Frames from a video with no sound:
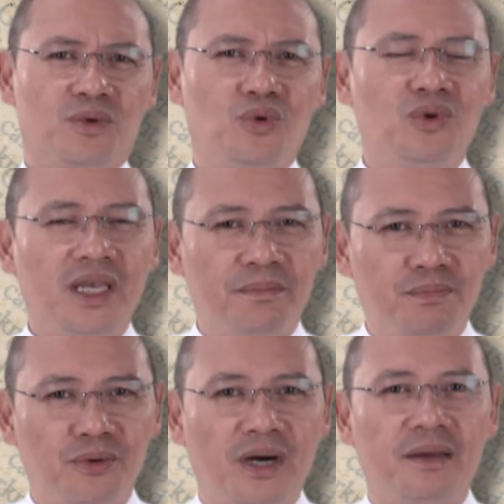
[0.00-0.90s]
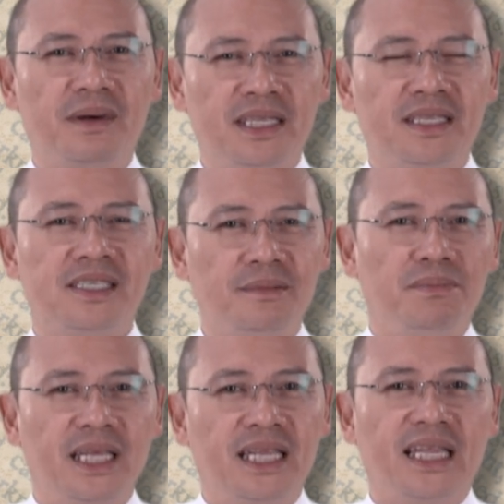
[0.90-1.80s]
Kung yan po ay
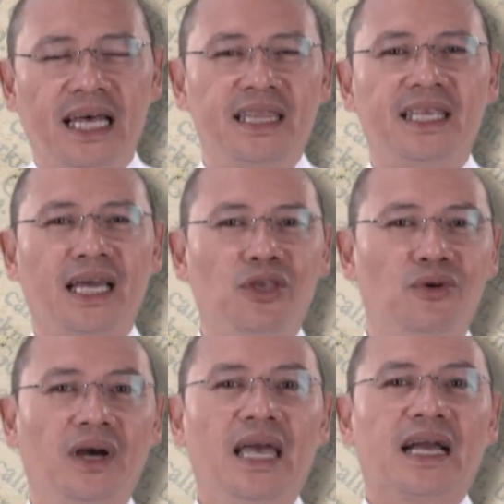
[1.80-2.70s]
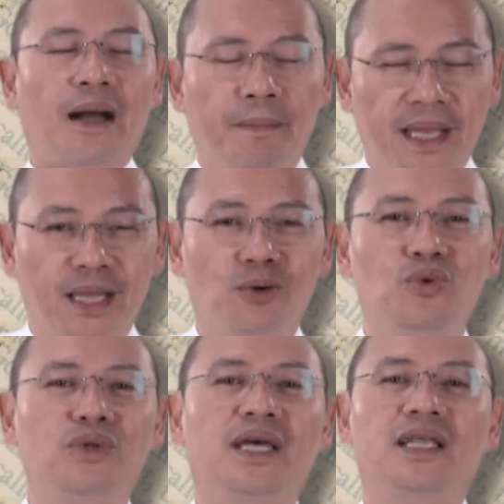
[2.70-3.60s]
madidisiplina natin ngayong
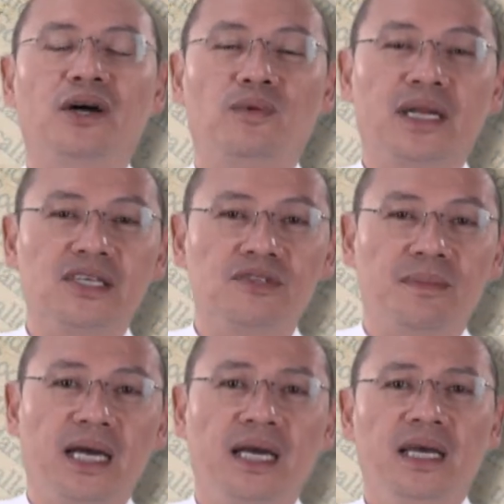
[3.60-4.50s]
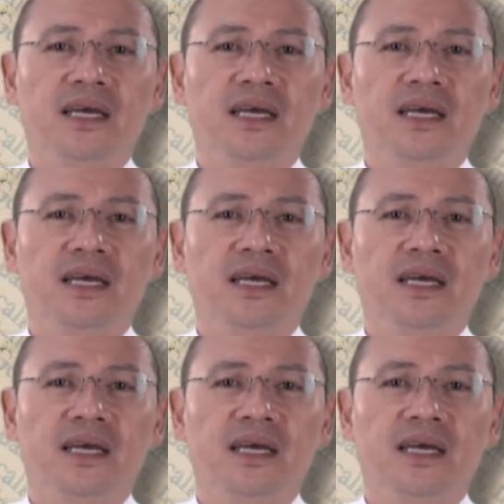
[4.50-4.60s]
kapanahunan ng kwaresma,